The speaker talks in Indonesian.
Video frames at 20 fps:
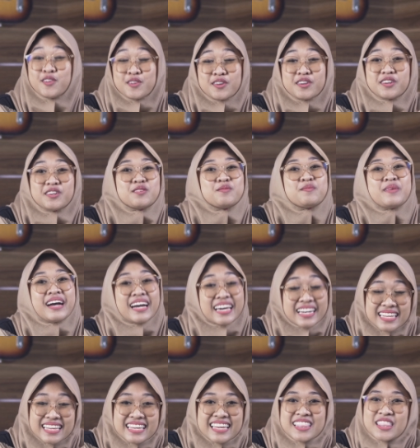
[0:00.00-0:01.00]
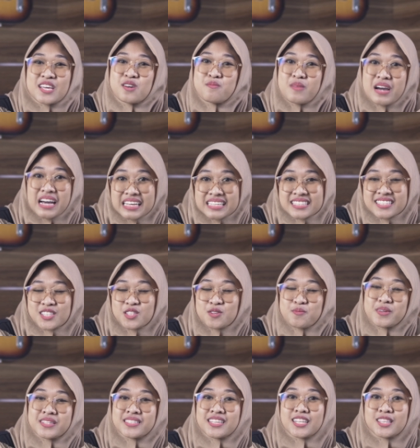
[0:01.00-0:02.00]
Yuk, mari kita bahas
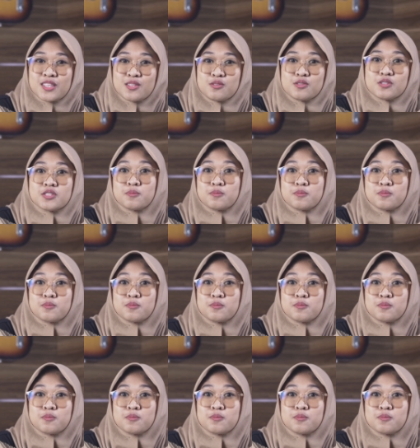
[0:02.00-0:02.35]
satu persatu